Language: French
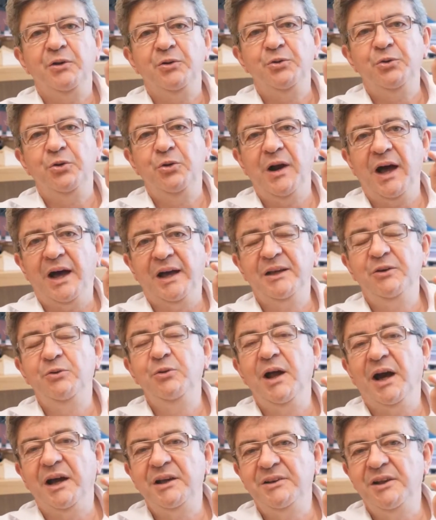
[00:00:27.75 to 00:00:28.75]
de la
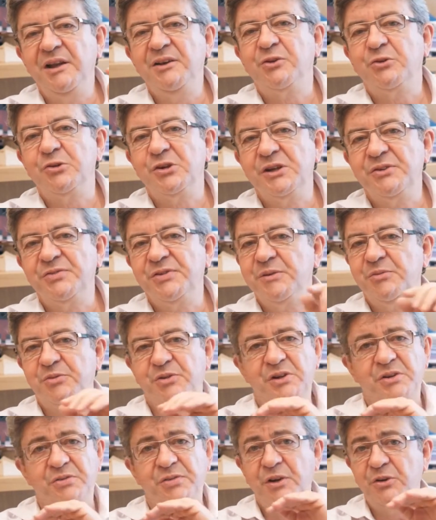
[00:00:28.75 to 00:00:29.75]
régularité de ce que j'ai fait, parce
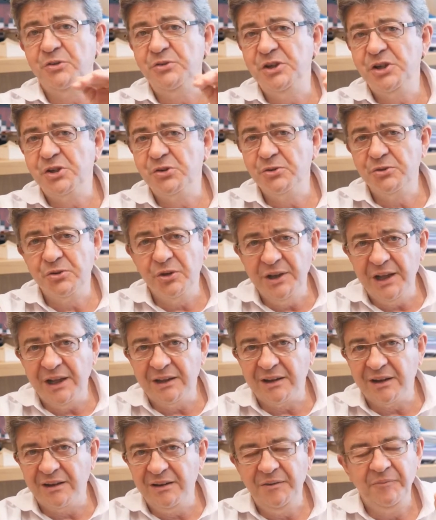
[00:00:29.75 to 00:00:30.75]
que j'ai fait que des choses
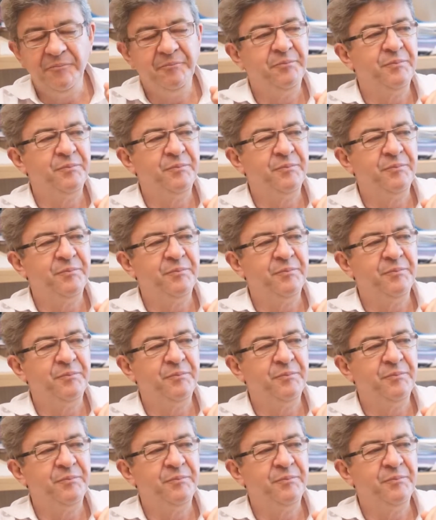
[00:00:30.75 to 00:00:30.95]
honnêtes. Hein.